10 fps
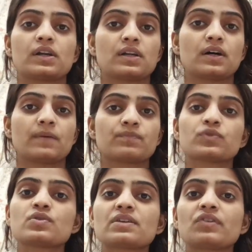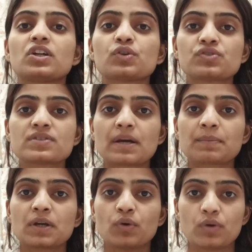और तो सेवेंटी
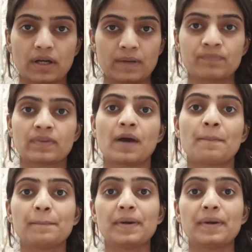क्वेश्चन आपके हो गए